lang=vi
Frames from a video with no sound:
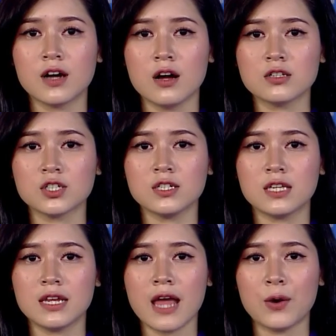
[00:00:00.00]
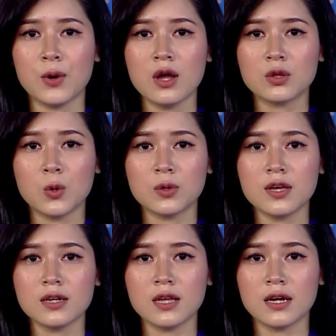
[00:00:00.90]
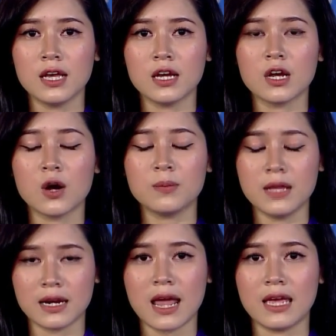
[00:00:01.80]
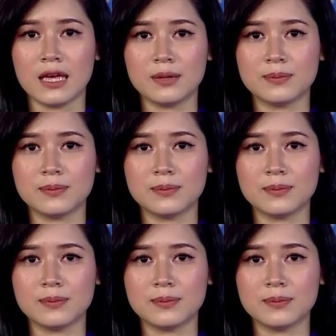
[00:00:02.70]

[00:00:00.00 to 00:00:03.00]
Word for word: khẩn trương chỉ đạo tổ chức thực hiện công điện này.